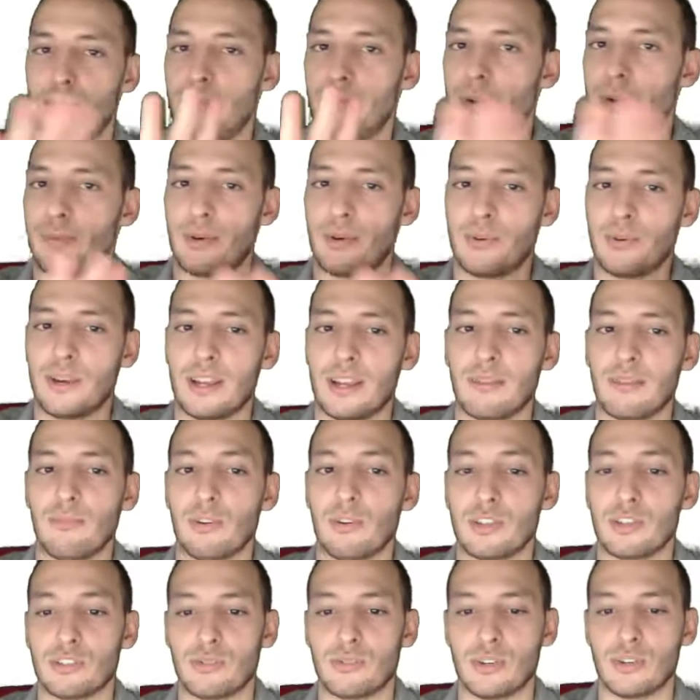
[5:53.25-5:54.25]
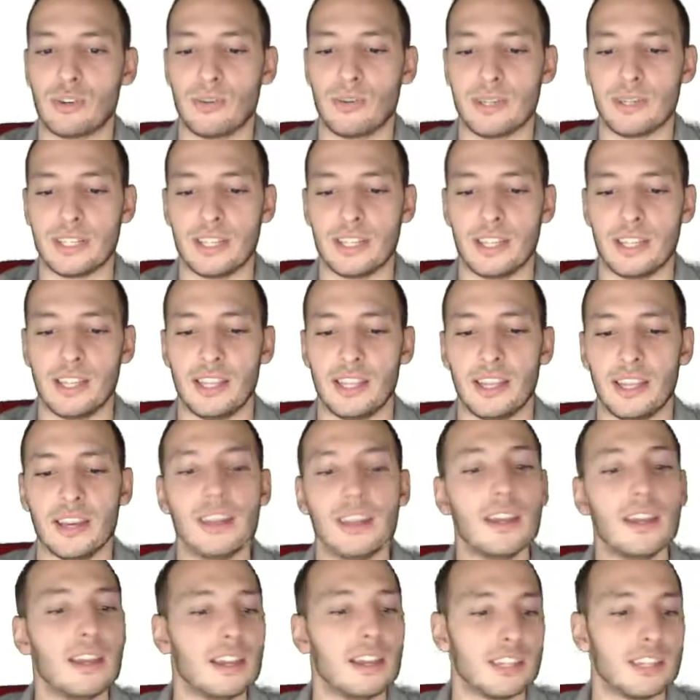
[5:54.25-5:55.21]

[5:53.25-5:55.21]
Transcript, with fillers: os voy a poner un ejemplo que seguro que lo vais a entender.